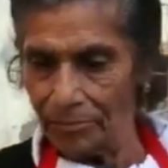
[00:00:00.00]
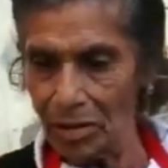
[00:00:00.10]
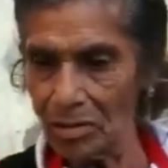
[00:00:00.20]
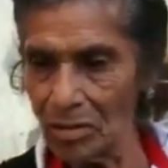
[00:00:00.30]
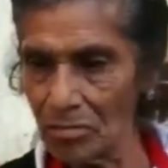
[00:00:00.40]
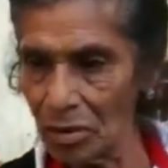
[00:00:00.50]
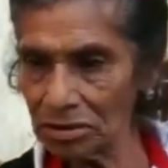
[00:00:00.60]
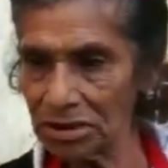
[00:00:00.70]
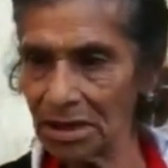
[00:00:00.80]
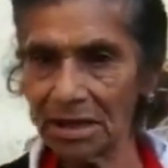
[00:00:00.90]
pongo un
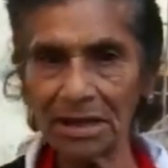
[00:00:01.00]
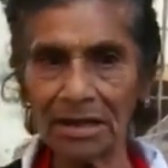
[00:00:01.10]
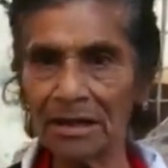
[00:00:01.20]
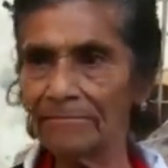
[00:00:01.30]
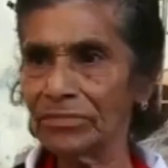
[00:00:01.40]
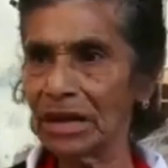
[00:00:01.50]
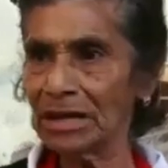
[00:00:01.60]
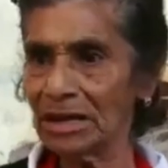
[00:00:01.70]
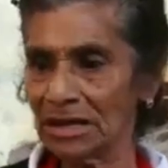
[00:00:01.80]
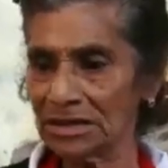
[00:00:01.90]
bote,
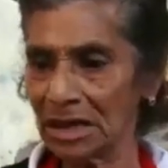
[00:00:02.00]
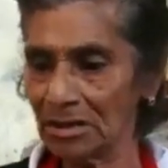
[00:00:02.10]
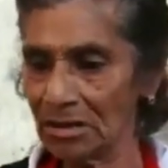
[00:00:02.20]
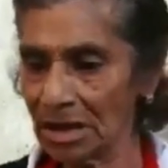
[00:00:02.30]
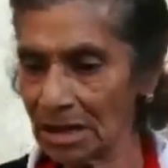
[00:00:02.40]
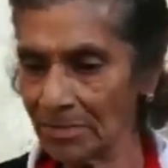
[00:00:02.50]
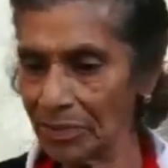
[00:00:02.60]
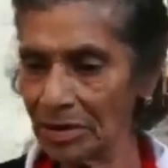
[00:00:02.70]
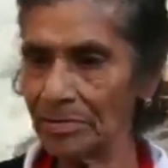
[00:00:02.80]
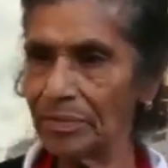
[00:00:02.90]
vienen y se enojan que
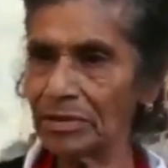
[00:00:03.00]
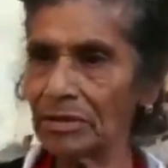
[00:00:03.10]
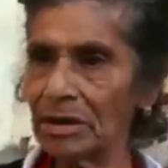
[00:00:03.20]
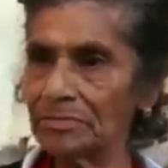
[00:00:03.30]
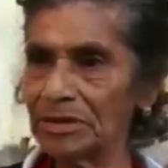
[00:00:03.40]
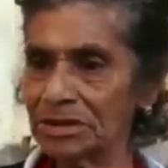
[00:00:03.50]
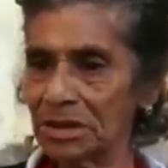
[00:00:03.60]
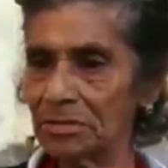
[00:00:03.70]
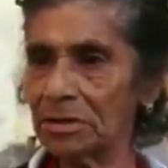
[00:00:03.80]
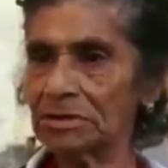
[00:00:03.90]
pongo el
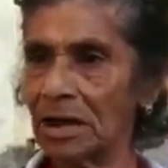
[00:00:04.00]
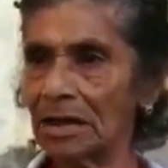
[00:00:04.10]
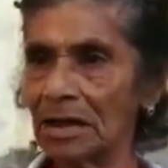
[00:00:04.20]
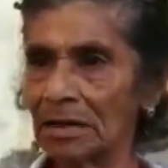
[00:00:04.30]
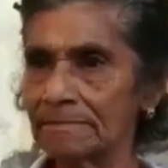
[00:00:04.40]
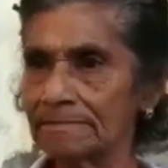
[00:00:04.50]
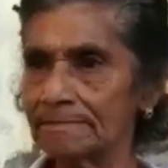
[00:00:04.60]
pinche bote ahí